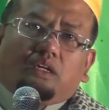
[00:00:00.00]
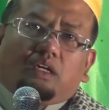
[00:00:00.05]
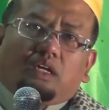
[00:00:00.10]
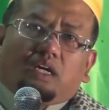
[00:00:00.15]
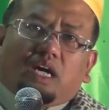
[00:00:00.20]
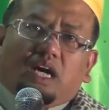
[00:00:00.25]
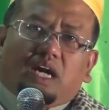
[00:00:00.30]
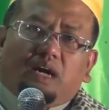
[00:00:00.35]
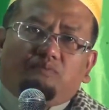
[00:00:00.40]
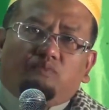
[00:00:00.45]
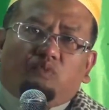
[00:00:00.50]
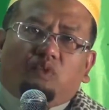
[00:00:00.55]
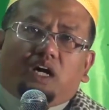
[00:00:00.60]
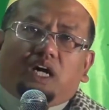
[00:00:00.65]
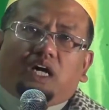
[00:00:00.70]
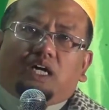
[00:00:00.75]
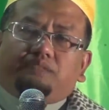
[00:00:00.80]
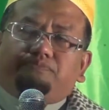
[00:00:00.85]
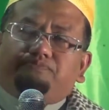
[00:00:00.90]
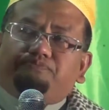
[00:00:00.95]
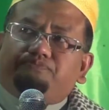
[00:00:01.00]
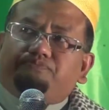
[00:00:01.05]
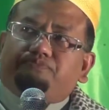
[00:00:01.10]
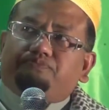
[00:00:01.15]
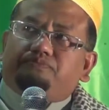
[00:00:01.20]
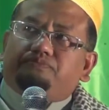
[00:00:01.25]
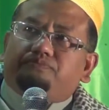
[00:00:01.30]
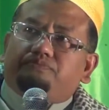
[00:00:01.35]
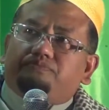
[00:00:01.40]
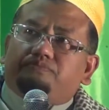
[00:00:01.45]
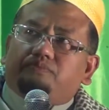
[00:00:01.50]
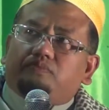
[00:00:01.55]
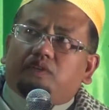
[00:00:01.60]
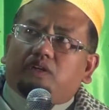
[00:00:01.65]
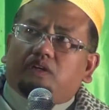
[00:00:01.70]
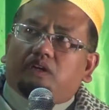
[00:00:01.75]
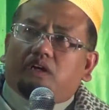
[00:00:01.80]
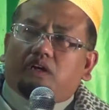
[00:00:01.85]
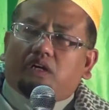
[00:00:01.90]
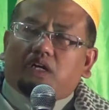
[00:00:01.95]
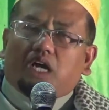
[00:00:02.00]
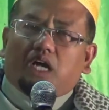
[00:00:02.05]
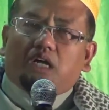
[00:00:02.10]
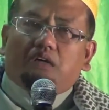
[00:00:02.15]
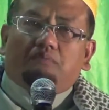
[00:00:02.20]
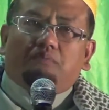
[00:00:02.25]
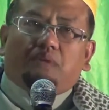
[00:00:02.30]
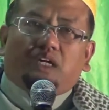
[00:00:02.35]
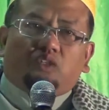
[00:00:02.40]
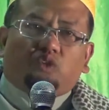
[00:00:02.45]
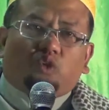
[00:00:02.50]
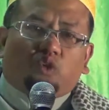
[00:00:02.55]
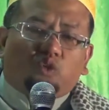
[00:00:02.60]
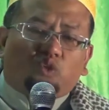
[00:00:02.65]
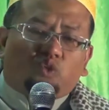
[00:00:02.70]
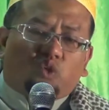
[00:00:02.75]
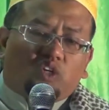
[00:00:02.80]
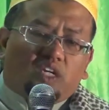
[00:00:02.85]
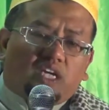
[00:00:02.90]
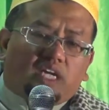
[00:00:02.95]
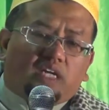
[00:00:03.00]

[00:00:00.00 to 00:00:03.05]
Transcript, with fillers: คำว่ารหมัดจนตรงเนี้ย